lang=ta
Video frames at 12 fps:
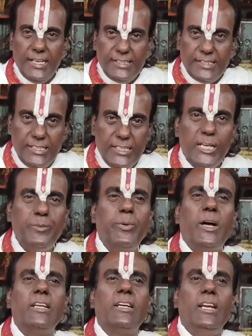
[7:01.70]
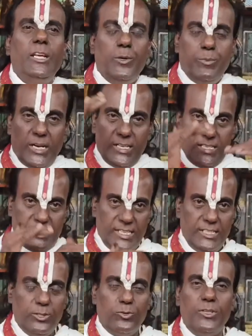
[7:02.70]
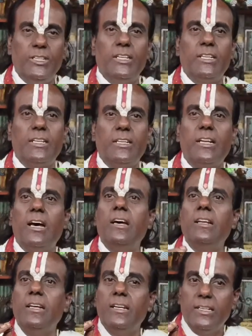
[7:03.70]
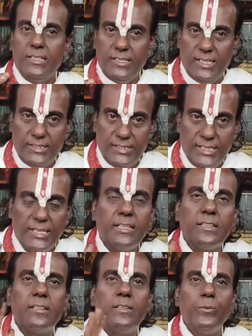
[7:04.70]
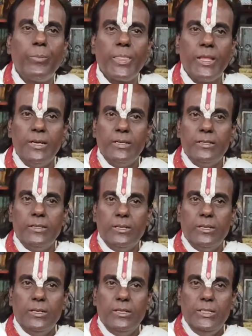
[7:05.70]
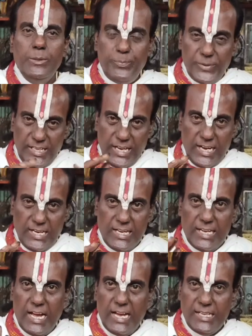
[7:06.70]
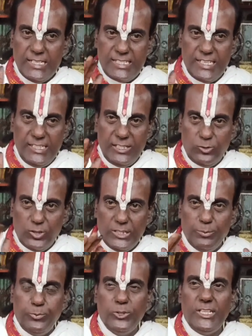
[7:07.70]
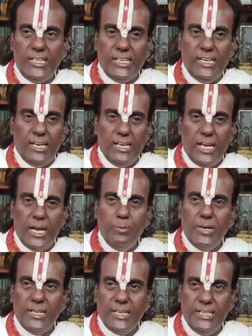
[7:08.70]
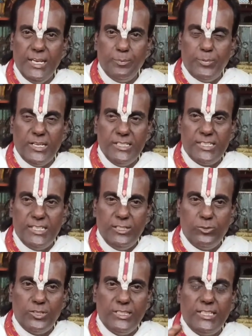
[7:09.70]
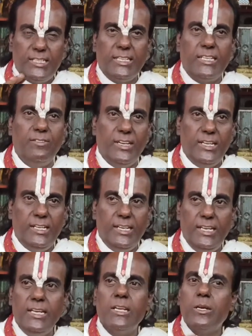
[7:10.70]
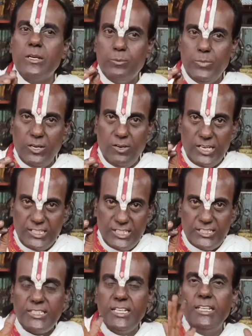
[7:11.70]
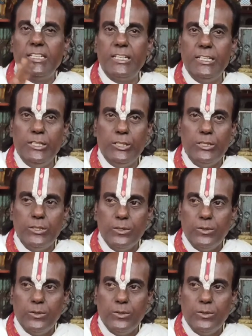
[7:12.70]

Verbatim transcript: அனைத்து ஏற்பாடுகளையும் அங்கு செய்து கொண்டிருக்கின்றார் நந்தன் இப்படியாக அங்கு செய்து கொண்ட பூஜைகள் எல்லாம் அங்கே ஏற்பாடு செய்து கொண்டிருக்கின்ற வேளையிலே பகவான் கிருஷ்ணனுக்கு